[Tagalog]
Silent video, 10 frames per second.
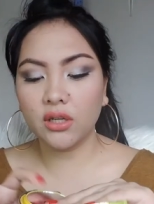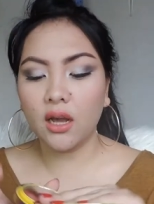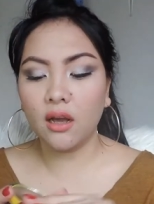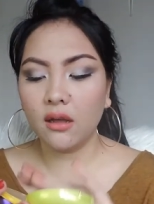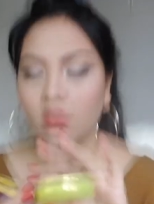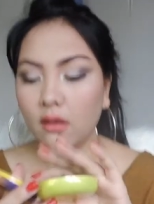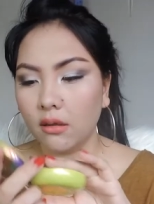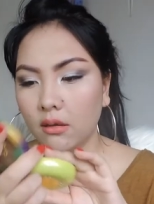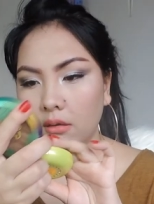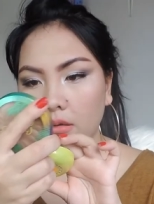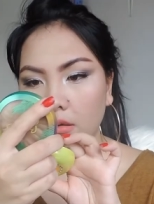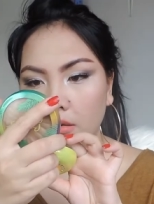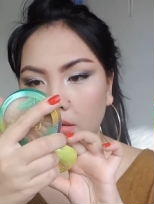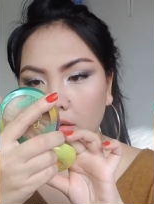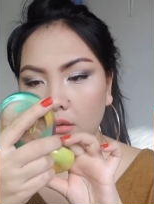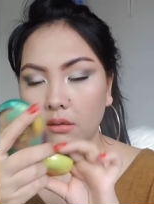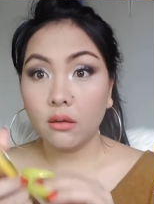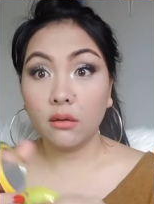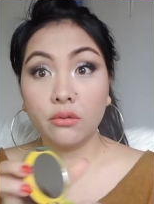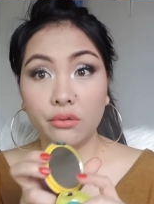siya.
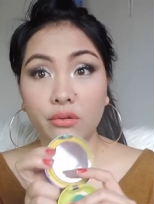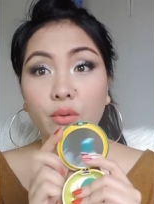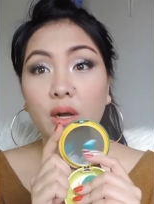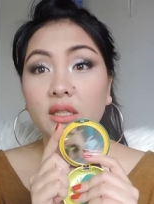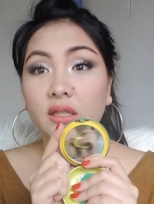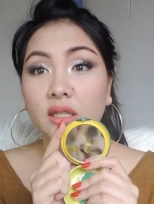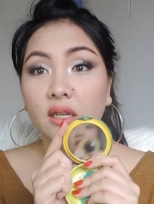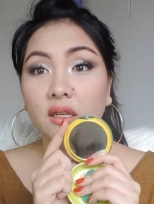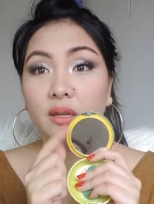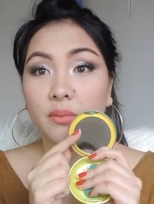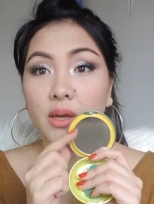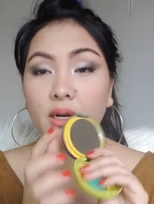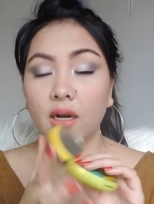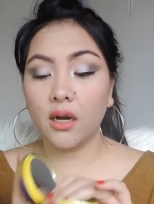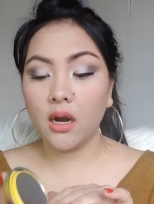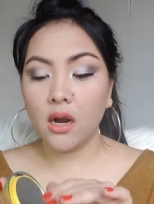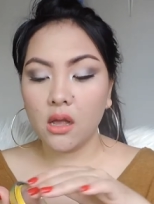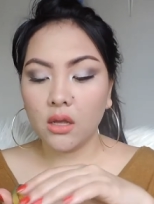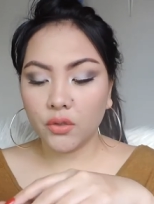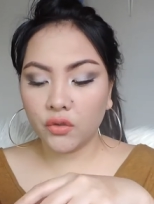Good quality na mirror.
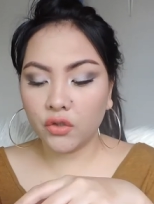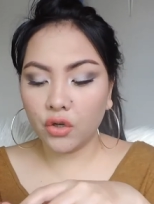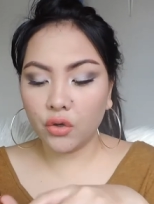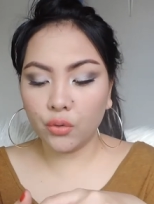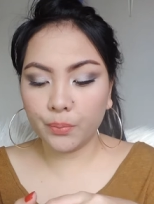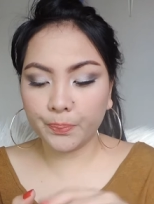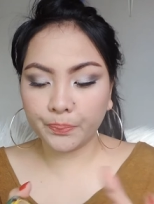So,